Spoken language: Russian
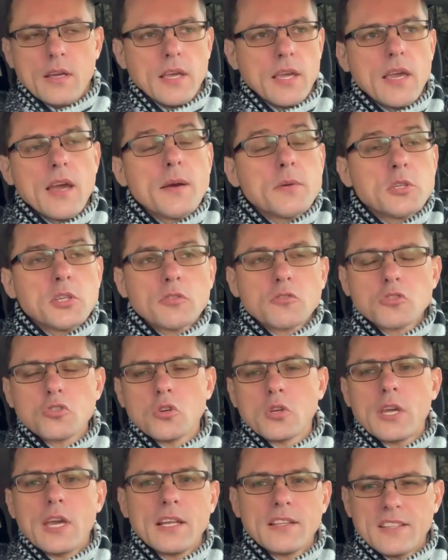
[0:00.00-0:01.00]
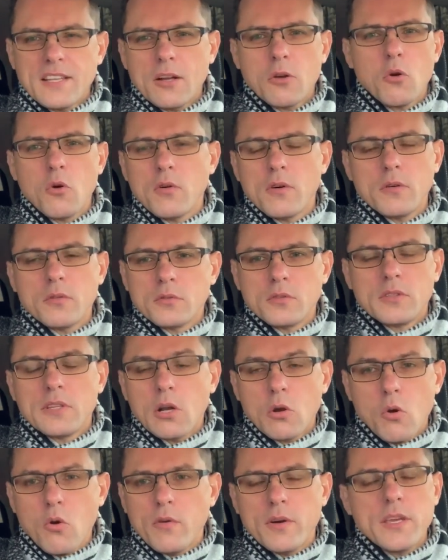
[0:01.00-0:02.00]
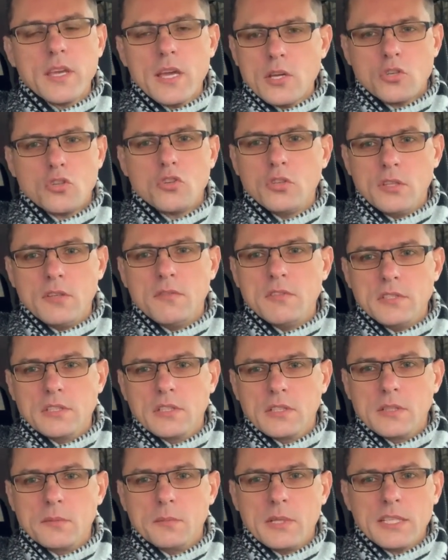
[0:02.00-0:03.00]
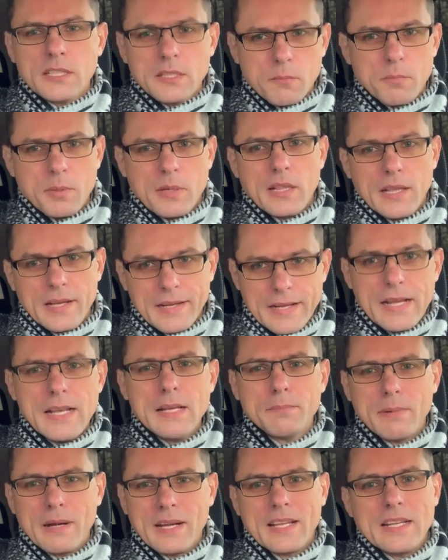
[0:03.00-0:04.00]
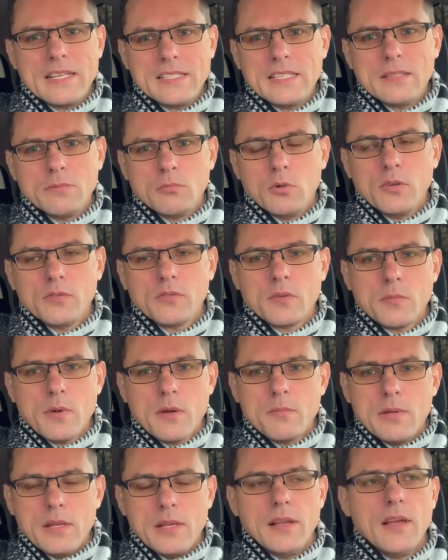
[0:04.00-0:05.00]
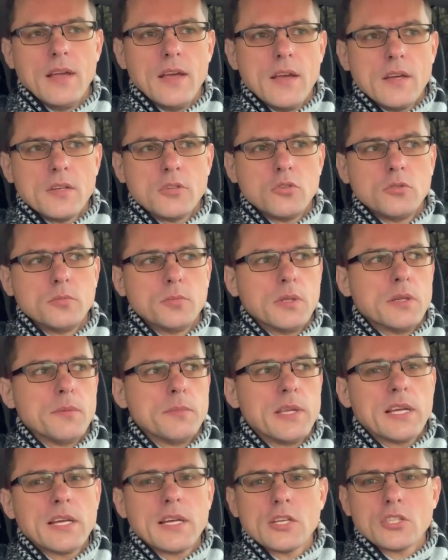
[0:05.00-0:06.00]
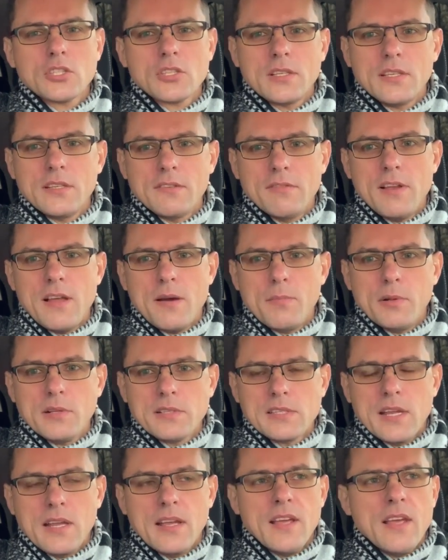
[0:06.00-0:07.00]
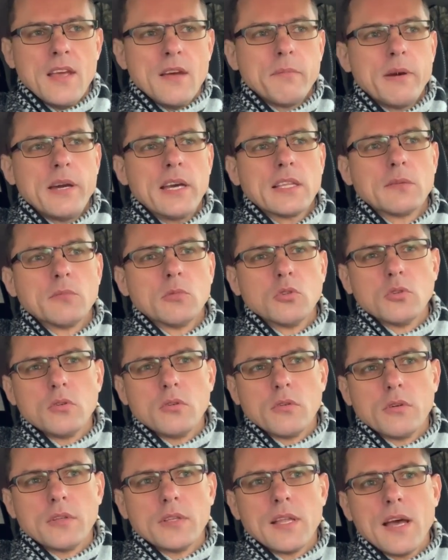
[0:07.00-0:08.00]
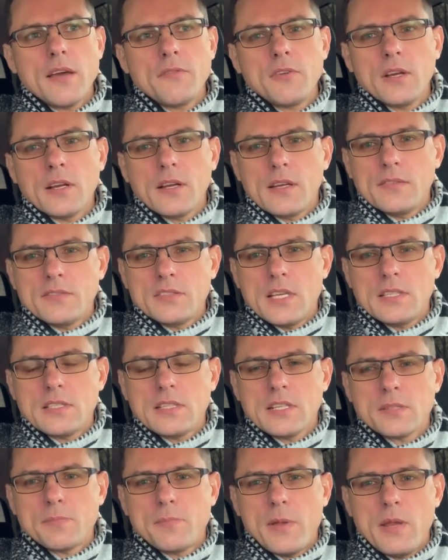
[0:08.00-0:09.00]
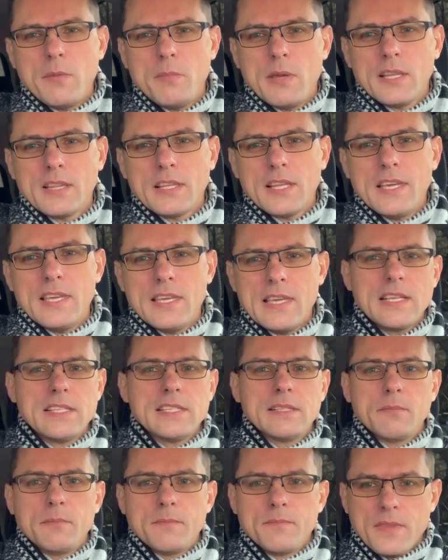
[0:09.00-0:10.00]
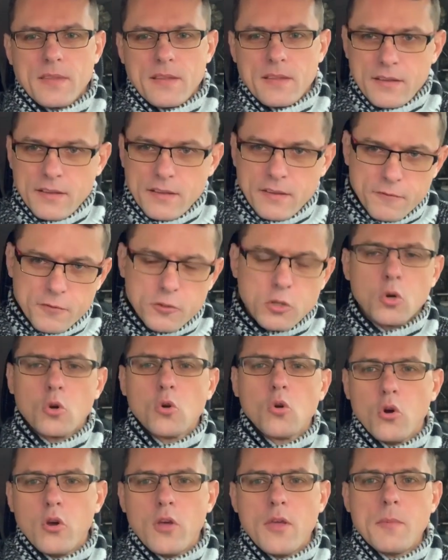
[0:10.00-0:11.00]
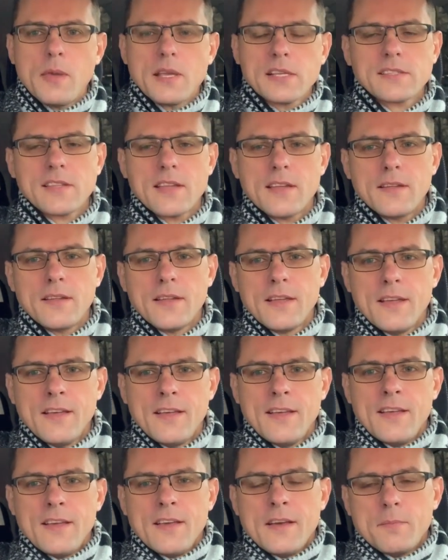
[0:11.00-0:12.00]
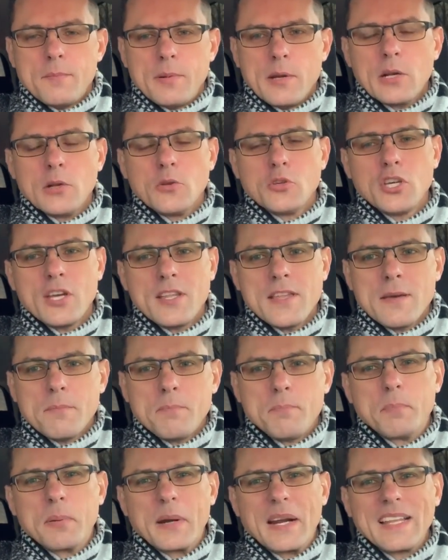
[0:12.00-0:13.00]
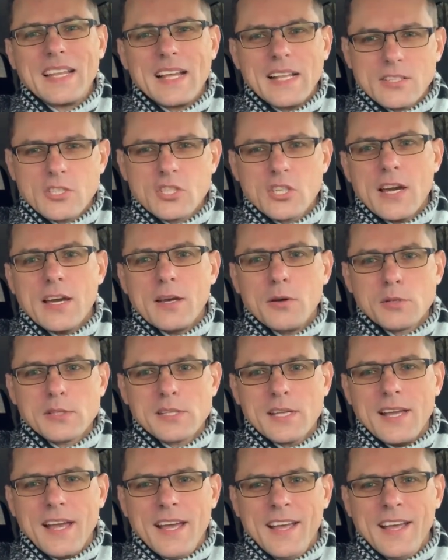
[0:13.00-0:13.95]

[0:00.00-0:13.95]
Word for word: Я вообще в шоке, от такого, такого я еще не видел. И мне там предлагали покрасить мой автомобиль. Чуть было, мне кажется, не вляпался. Поэтому ну его нафиг, все эти эксперименты. Едем в другое место. Приключения продолжаются,